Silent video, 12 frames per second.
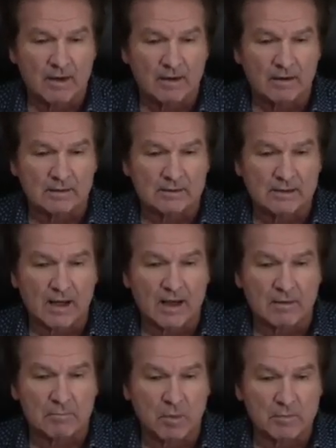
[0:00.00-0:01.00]

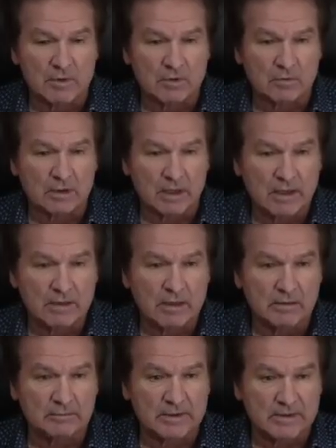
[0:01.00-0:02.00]
за помощь
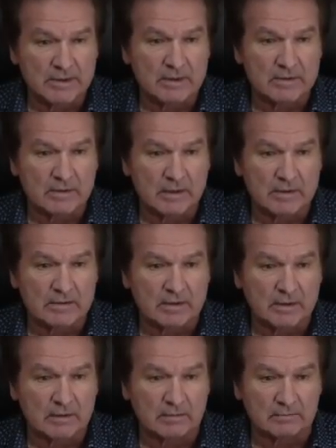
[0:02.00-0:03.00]
Украине, президент
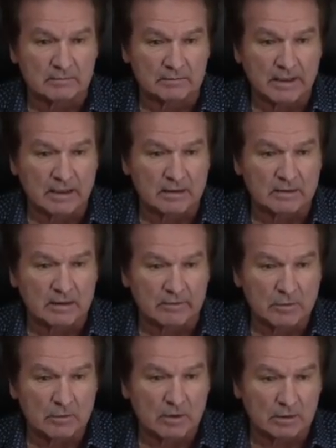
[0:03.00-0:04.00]
Зеленский дал
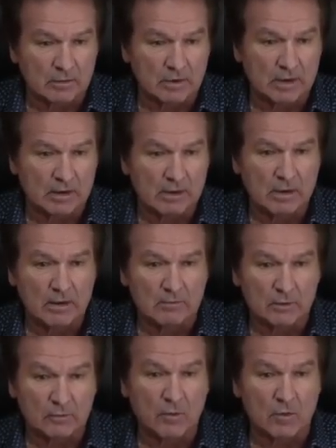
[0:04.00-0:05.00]
интервью, которое,
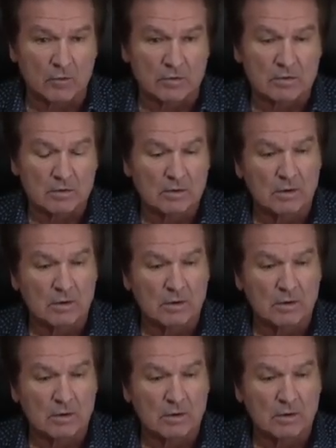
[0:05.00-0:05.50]
вот фокус,